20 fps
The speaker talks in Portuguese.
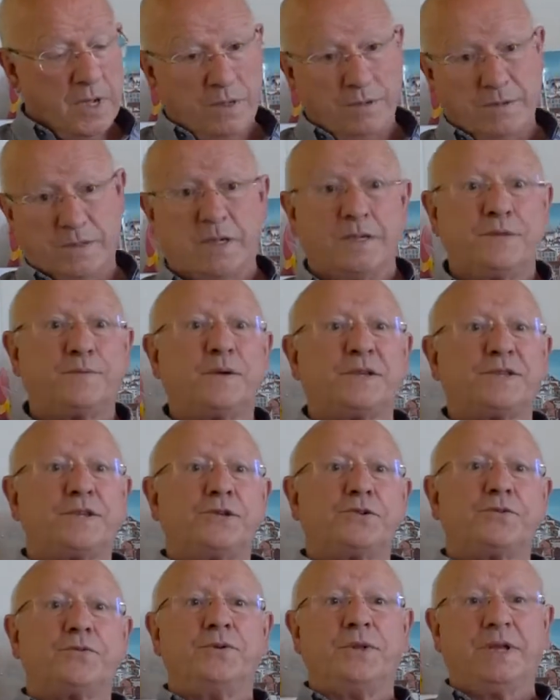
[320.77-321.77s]
Não sei se
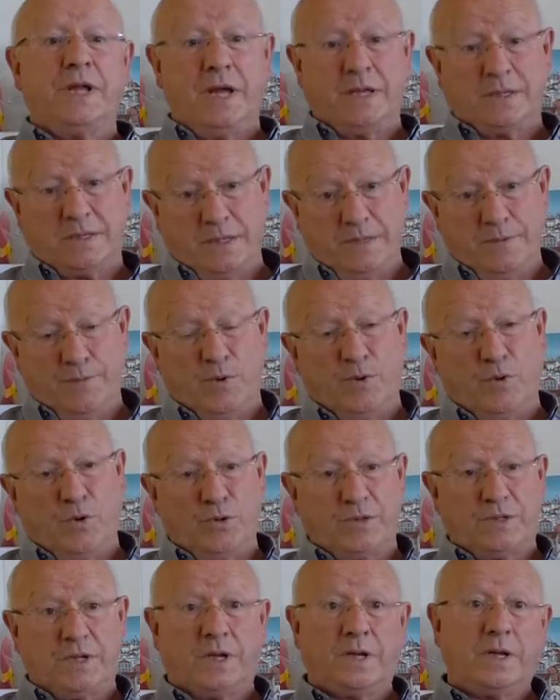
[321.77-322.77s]
vocês conhecem uma
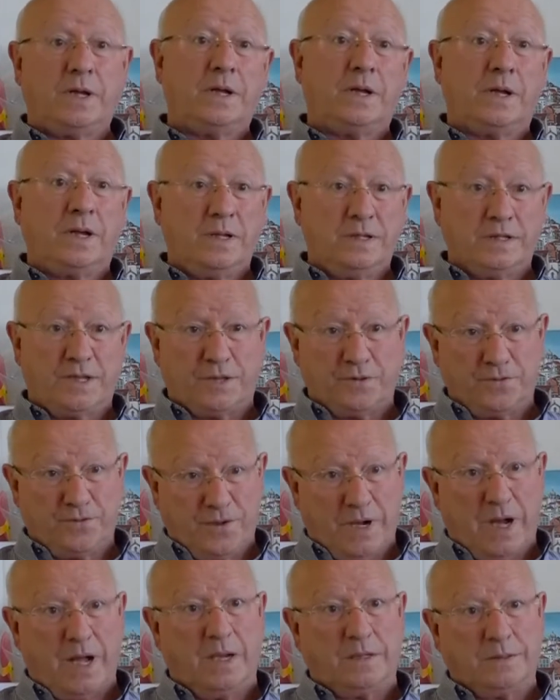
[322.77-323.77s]
outra que é a lenda do
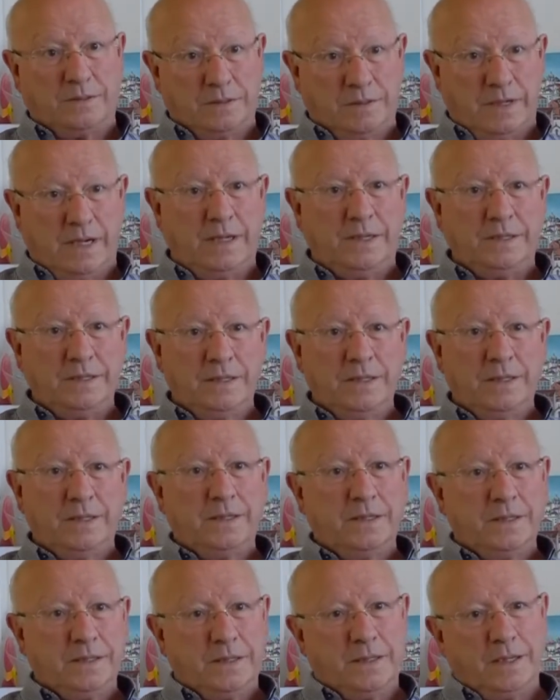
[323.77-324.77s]
galo, não é?
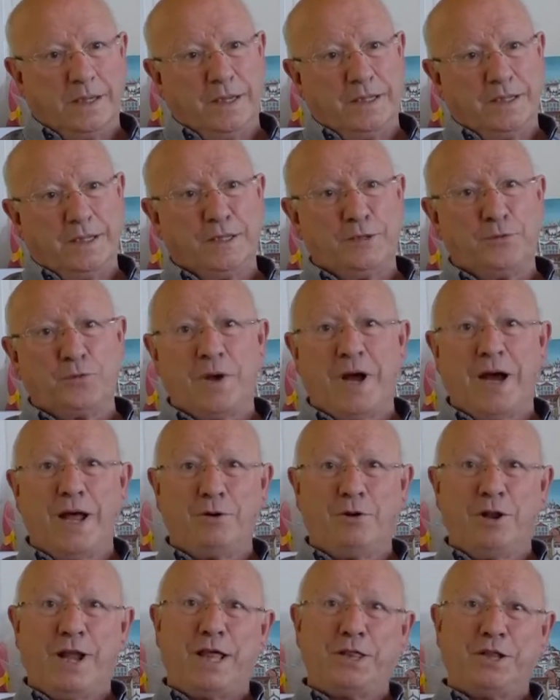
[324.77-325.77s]
A lenda é do
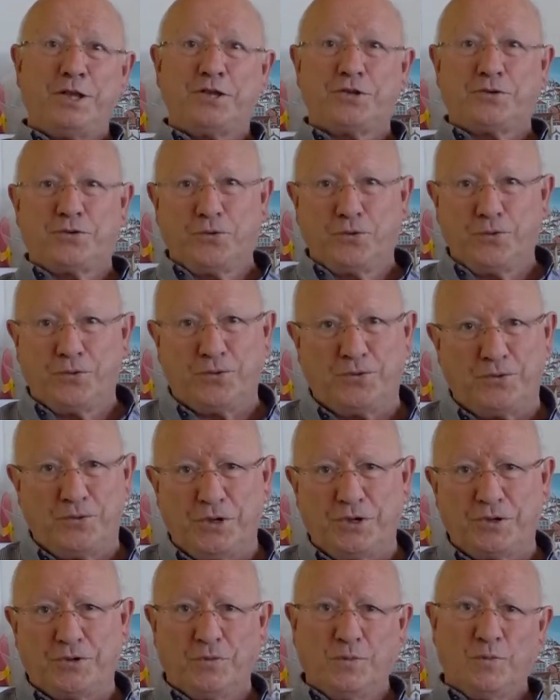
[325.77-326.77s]
galo lá diz tudo,
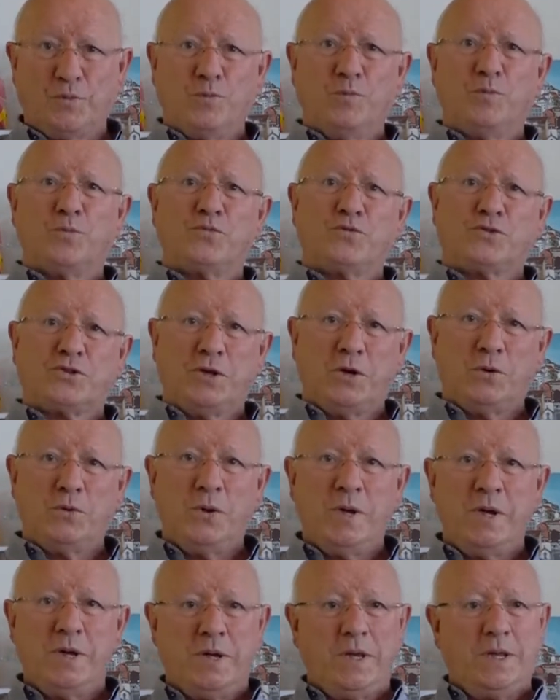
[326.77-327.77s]
diz como
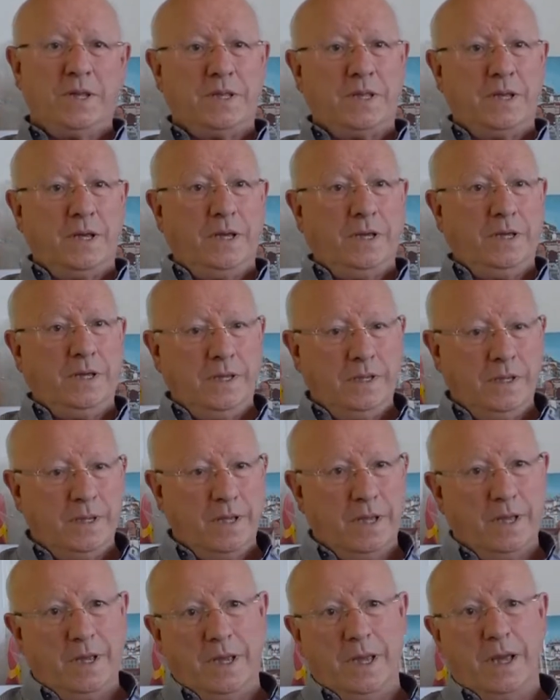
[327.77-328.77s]
começou e daí
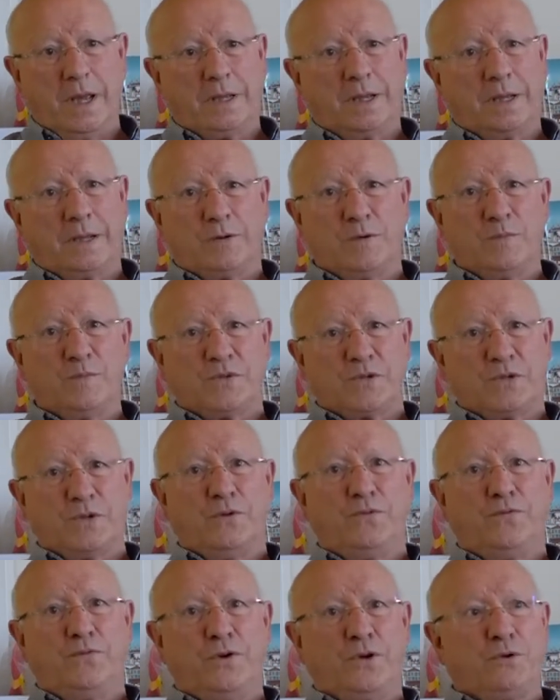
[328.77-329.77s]
é que
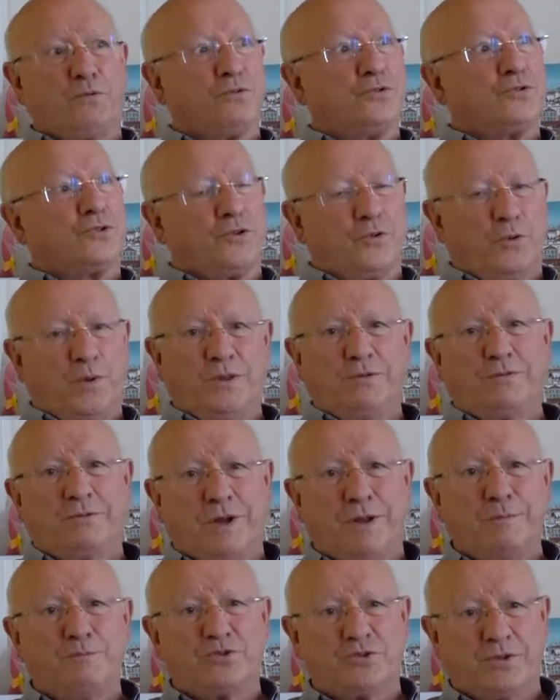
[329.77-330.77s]
começou e foi construído o
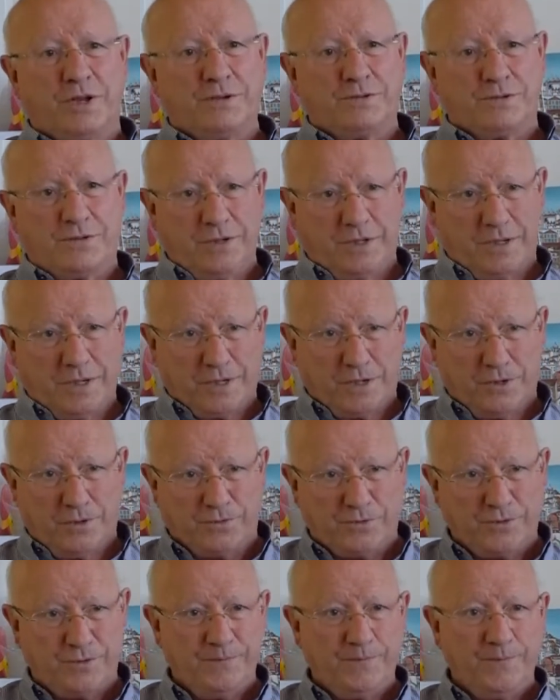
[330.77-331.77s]
tal mosteiro do Senhor da
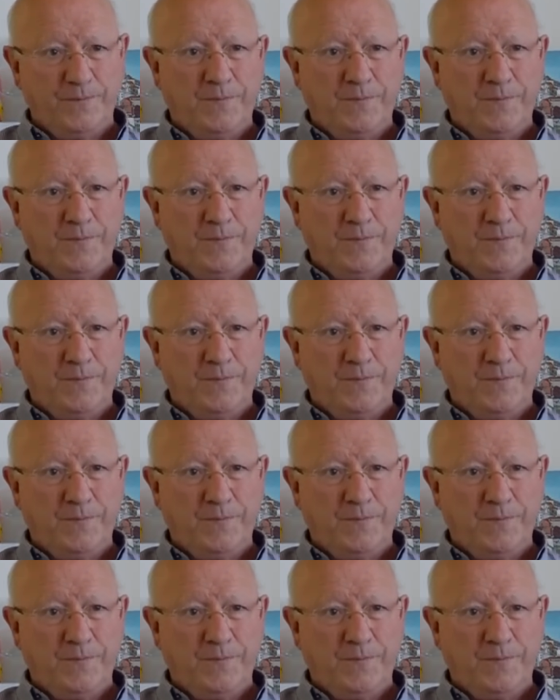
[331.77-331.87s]
Cruz.